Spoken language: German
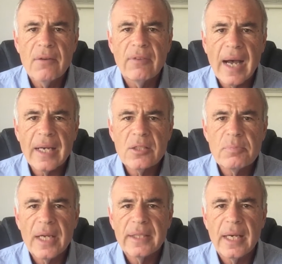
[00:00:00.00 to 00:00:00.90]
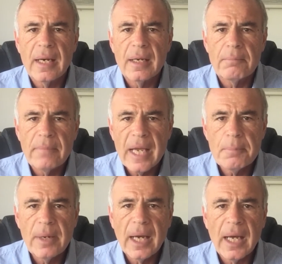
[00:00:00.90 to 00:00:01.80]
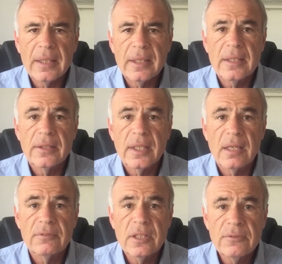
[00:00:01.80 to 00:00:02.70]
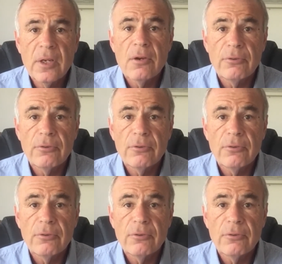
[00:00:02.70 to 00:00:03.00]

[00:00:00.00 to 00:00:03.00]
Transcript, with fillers: waren bei der Maiparade in Tel Aviv